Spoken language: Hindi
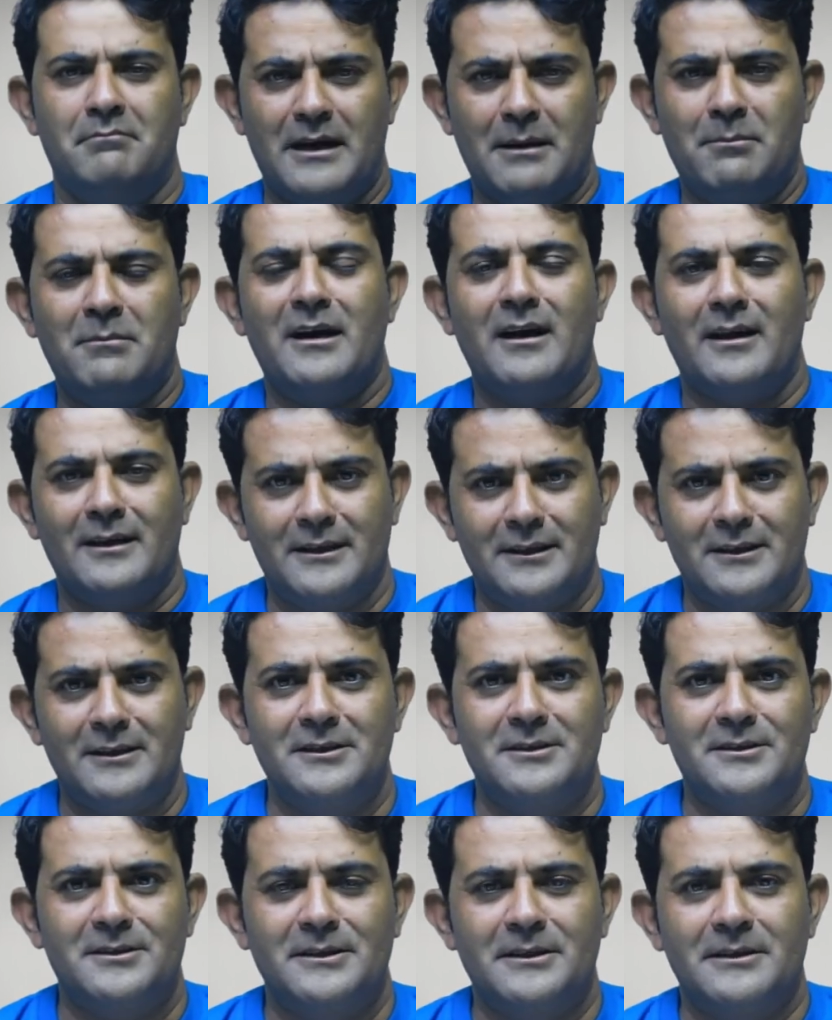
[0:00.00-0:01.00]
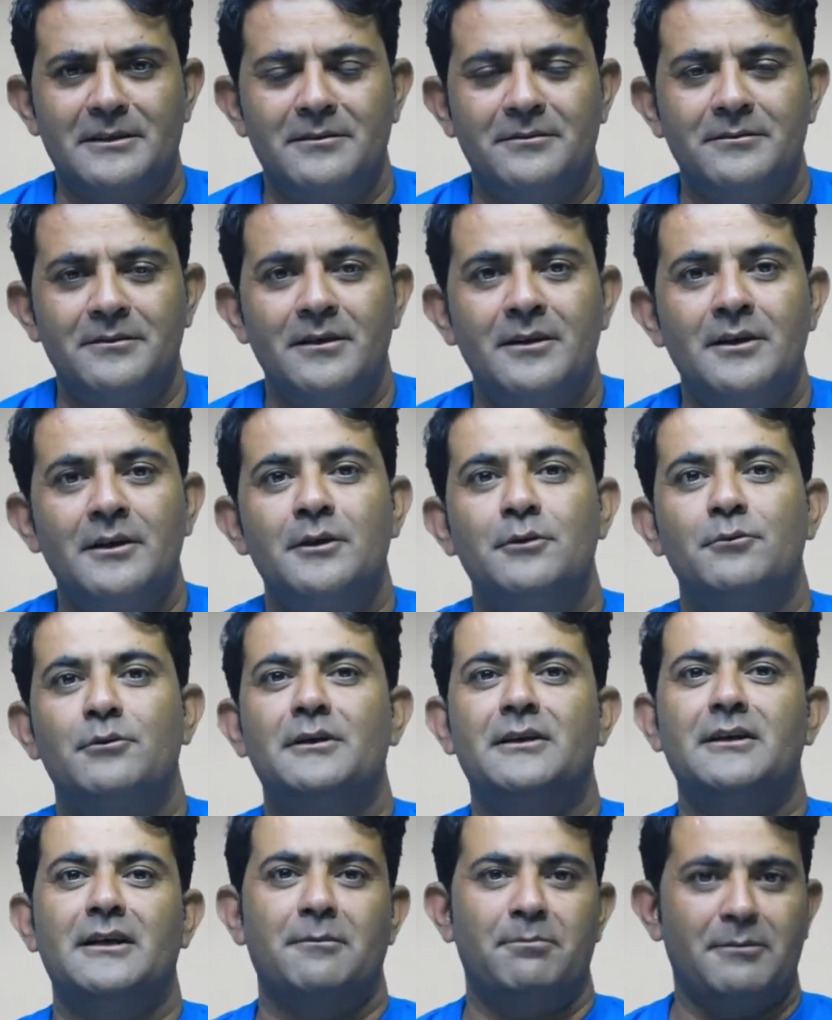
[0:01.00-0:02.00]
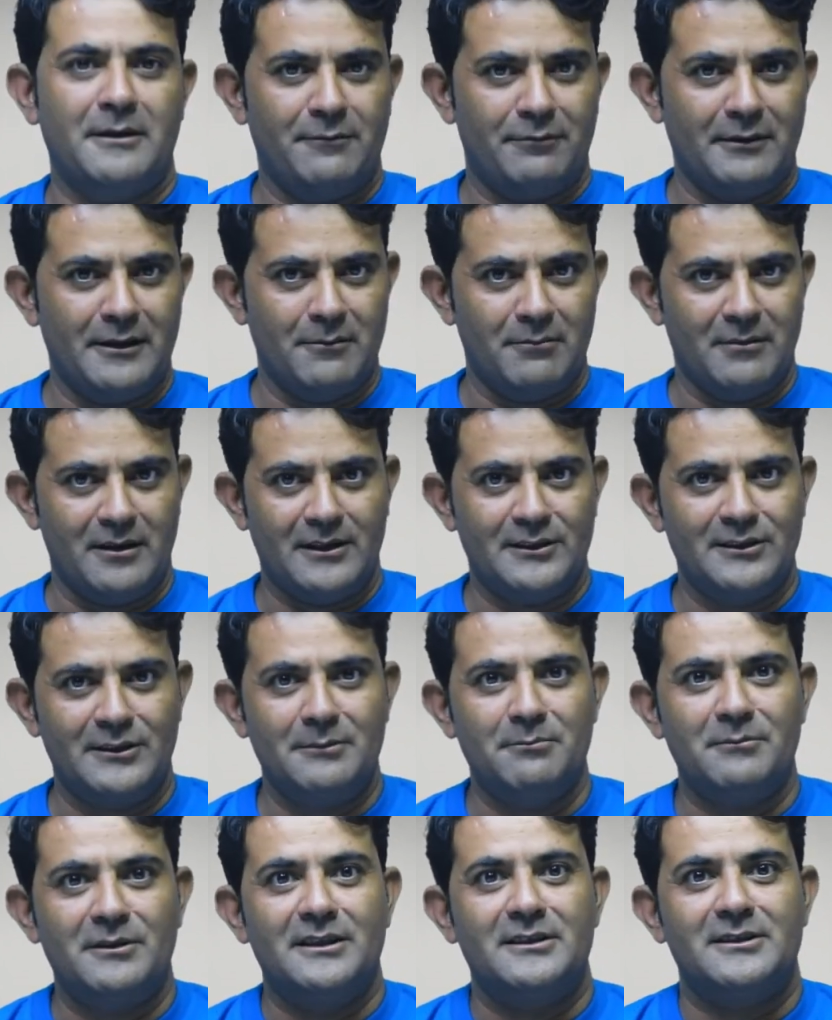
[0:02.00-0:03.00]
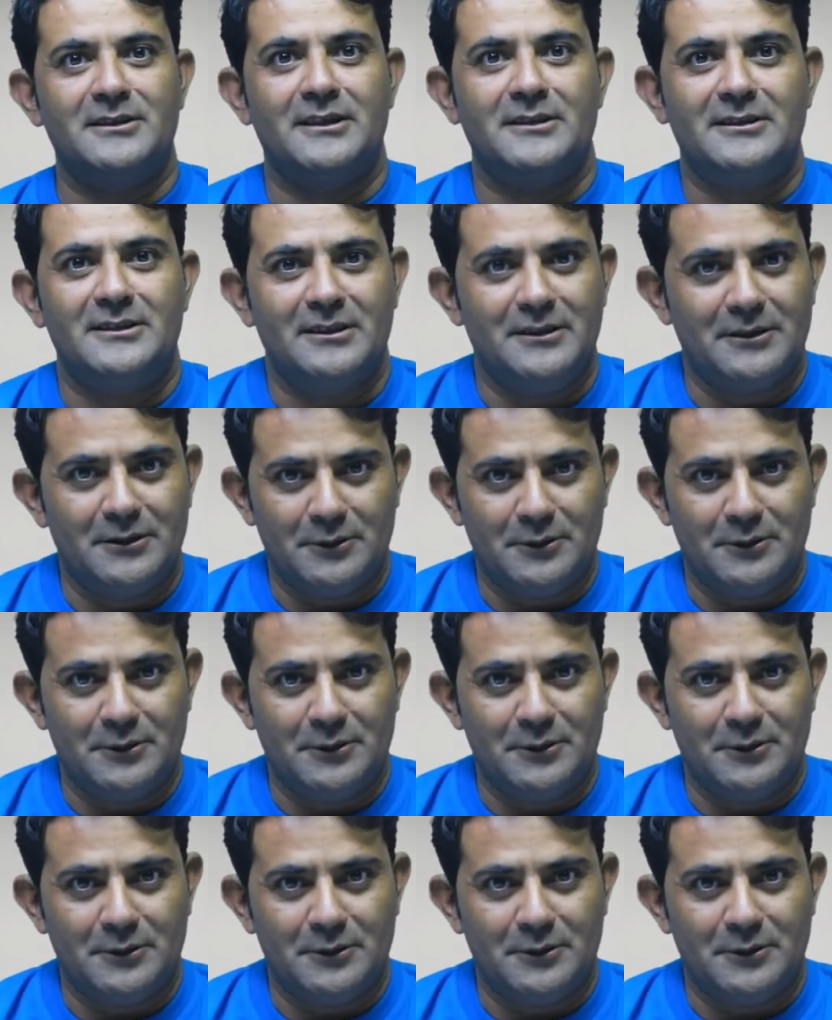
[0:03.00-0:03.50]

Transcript: मामला आगे खींचते हैं ट्विटर पर फिल्म अंतिम के चर्चे